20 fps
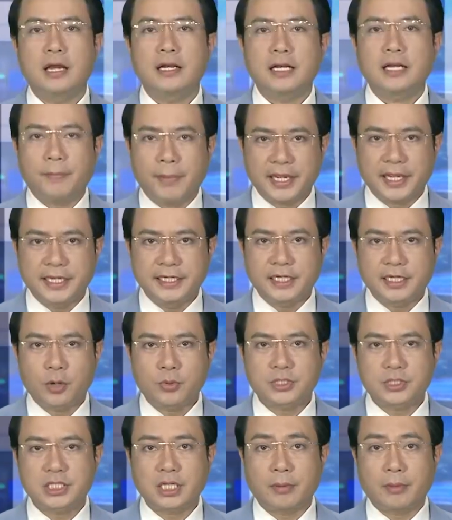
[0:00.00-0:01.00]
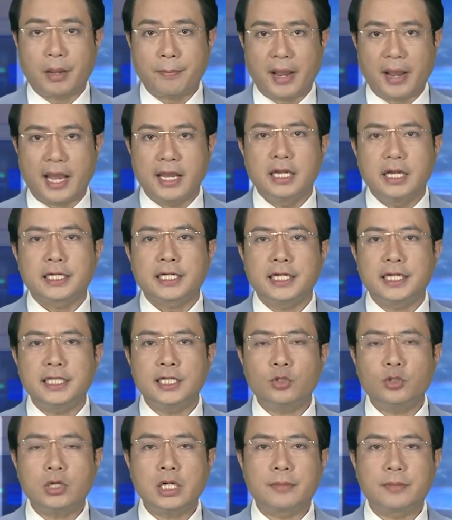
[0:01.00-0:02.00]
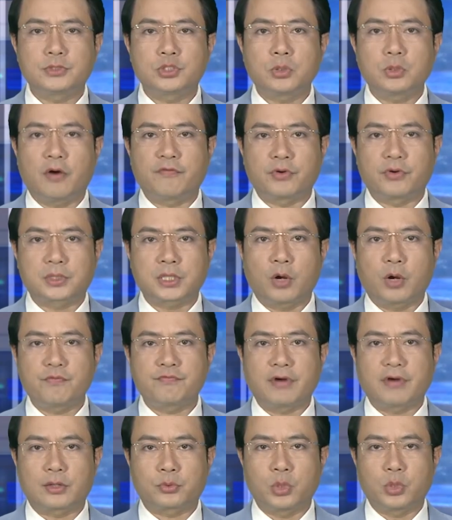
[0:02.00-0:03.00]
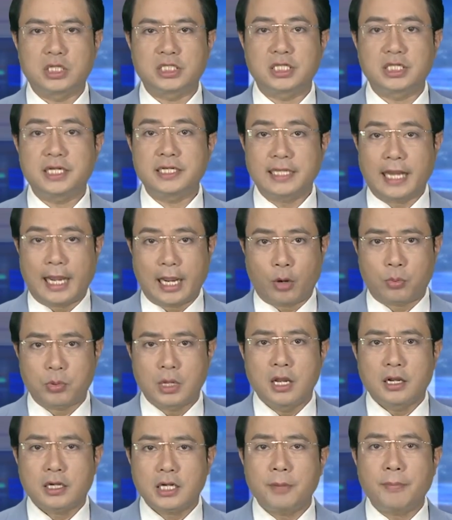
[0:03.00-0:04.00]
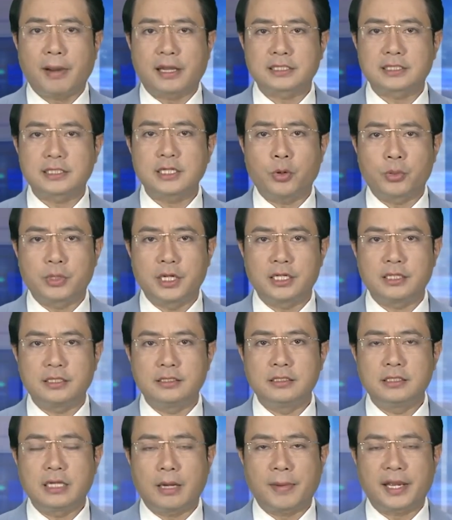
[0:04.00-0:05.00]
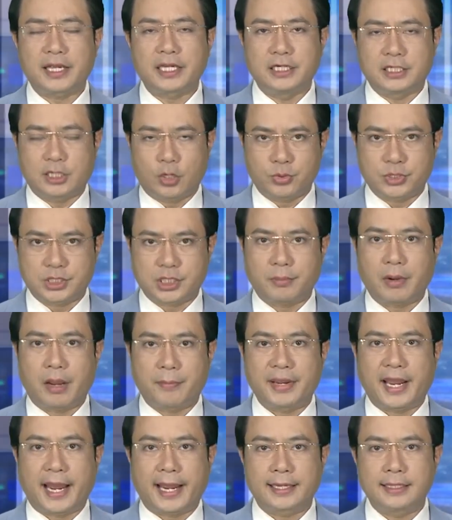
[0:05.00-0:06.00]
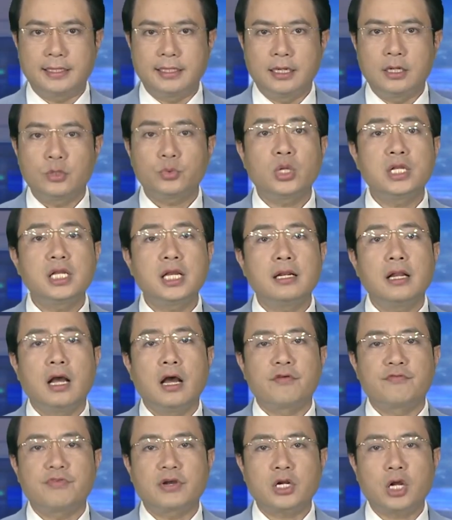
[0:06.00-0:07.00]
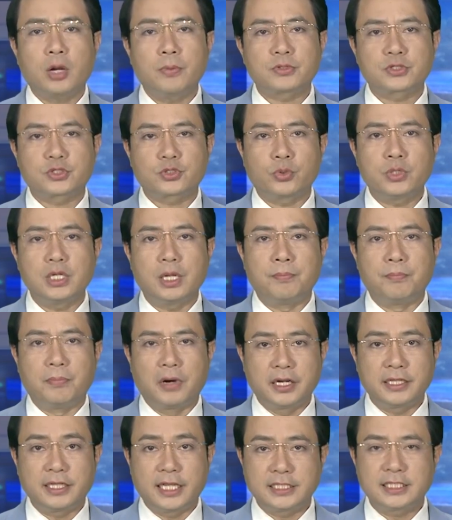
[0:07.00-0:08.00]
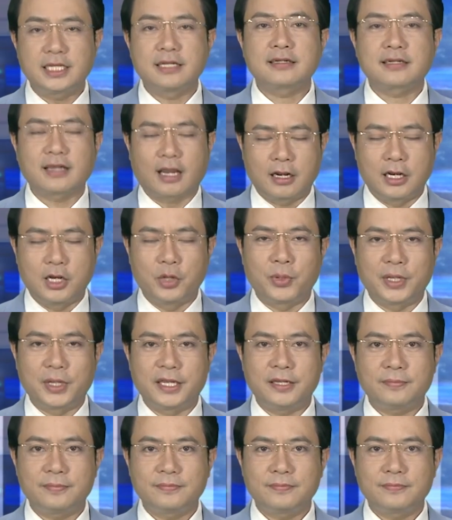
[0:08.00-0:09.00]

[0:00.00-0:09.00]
Năm 2023, kỳ thi tốt nghiệp trung học phổ thông và tuyển sinh đại học cơ bản giữ ổn định như năm 2022. Tuy nhiên, vẫn có một số điểm mới thí sinh cần lưu ý.